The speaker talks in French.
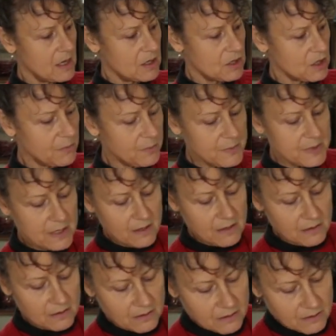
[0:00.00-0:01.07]
J'aime
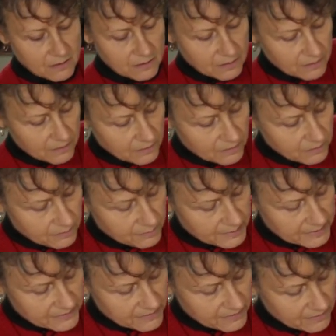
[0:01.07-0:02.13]
bien le
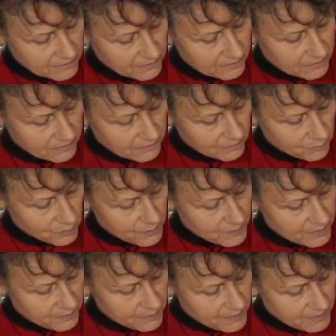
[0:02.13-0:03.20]
mettre euh,
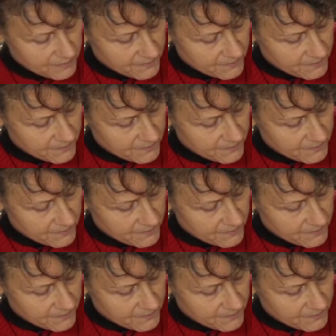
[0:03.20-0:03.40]
moi-même